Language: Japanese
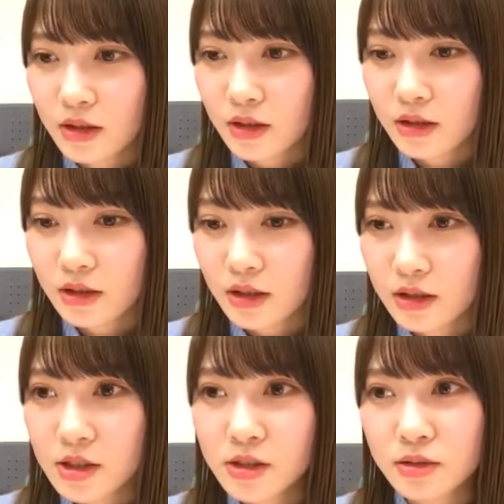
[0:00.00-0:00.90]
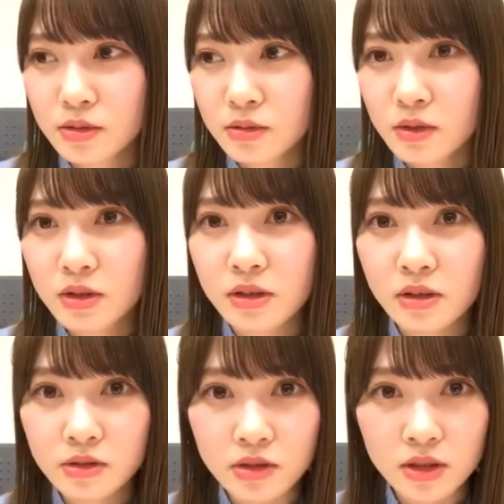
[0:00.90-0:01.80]
でなんかね、一瞬気
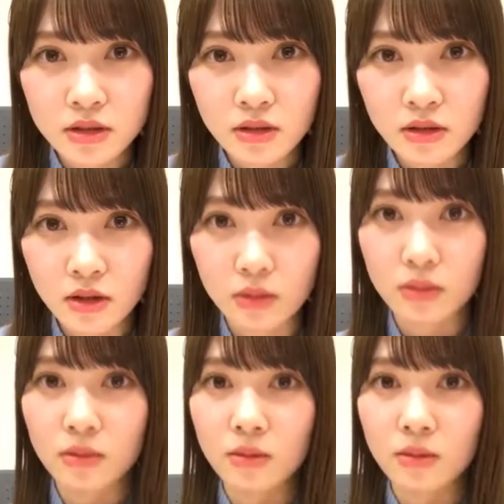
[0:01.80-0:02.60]
絶したんだよ。